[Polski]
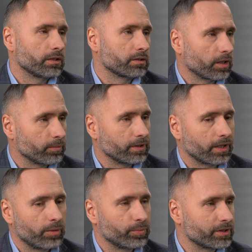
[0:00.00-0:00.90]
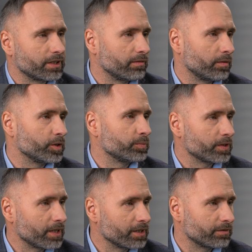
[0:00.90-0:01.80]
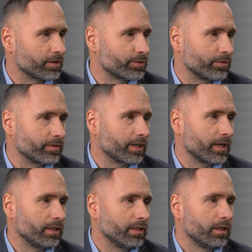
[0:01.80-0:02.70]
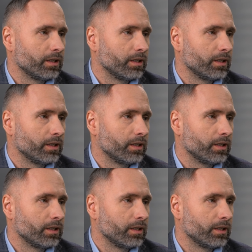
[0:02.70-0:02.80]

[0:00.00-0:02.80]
jest to jakby taka podstawa bezpieczeństwa człowieka,